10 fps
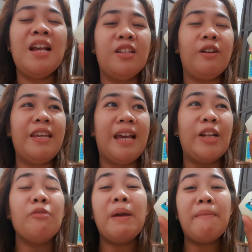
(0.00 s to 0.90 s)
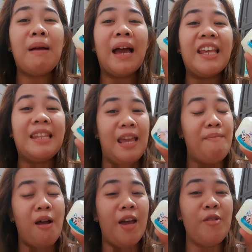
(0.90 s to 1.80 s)
So, ayan. Kung may mga idea
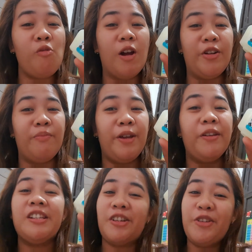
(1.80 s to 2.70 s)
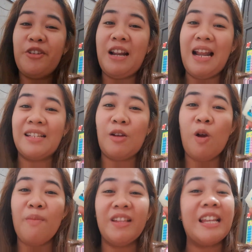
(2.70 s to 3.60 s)
ba kayo kung ano ba yung i-share nyo na lang sa
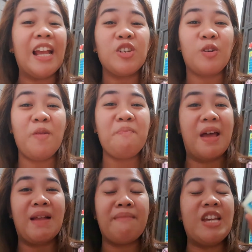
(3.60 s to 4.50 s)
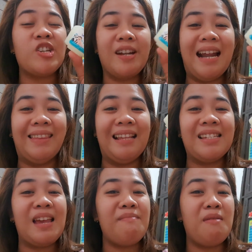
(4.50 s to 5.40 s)
comment section para ma-share natin
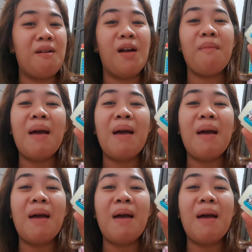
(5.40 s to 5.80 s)
sa ibang mga